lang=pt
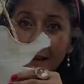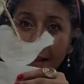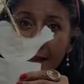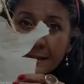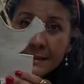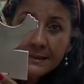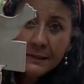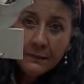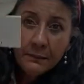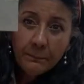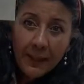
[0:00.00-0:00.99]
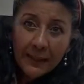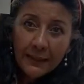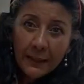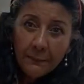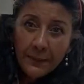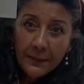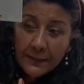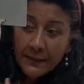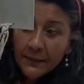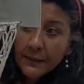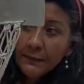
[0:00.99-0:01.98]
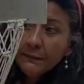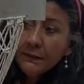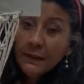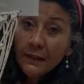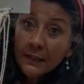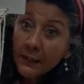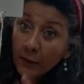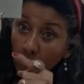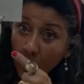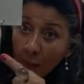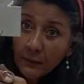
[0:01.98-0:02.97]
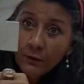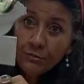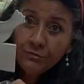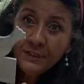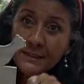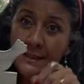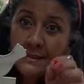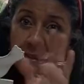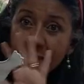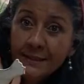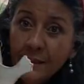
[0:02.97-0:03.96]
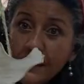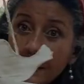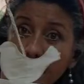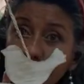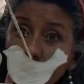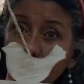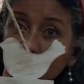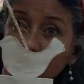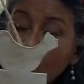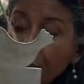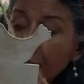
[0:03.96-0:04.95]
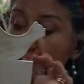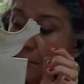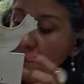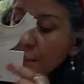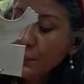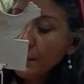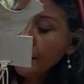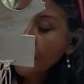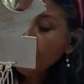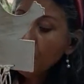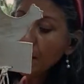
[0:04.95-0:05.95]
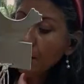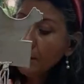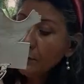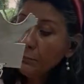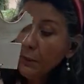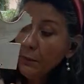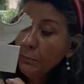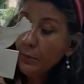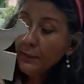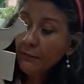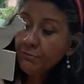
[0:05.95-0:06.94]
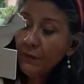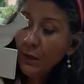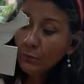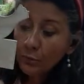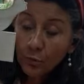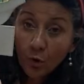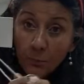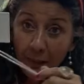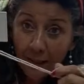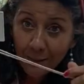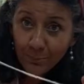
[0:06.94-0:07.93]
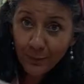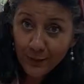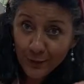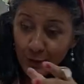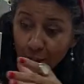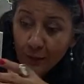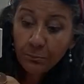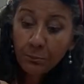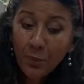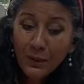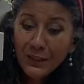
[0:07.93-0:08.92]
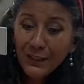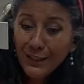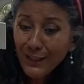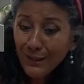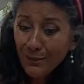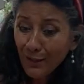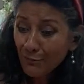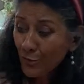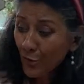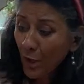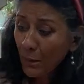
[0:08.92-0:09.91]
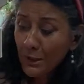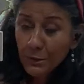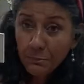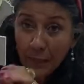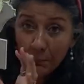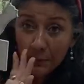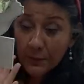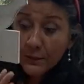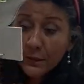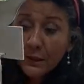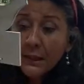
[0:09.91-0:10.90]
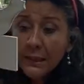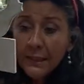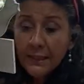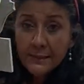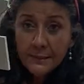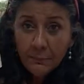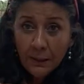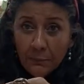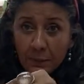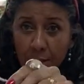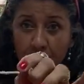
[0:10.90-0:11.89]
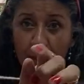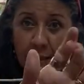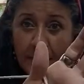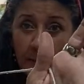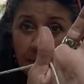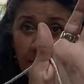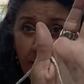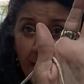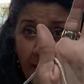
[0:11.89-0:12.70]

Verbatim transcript: Esse macramê aqui, que quando eu fiz esse aqui, confesso a vocês que ele tem um erro aqui no meio, porque faltou barbante, era um pouquinho, sobra de barbante. Esse barbante aqui